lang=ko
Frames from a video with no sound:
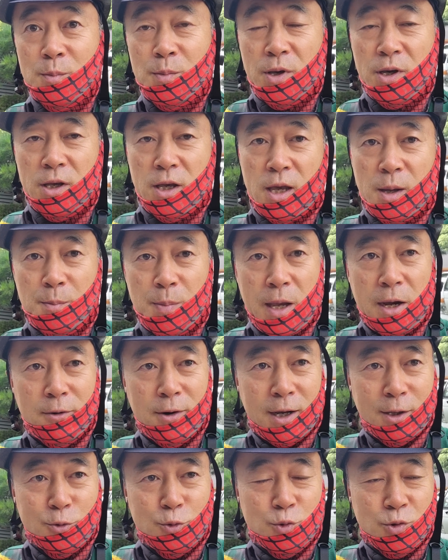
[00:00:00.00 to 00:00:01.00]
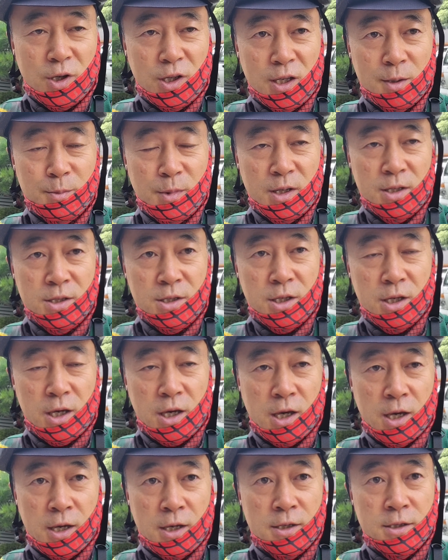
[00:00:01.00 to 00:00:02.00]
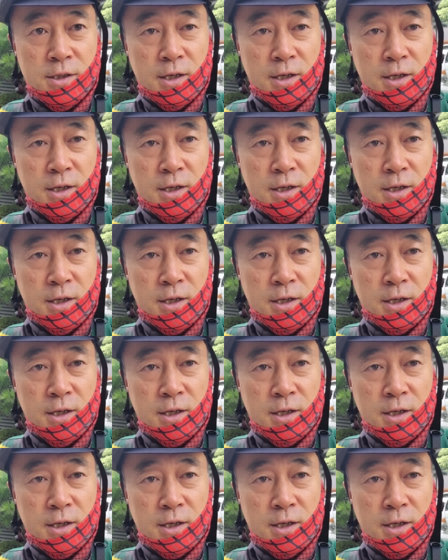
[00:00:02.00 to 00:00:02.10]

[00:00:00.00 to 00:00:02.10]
벼의 폐화 수정이 뭔지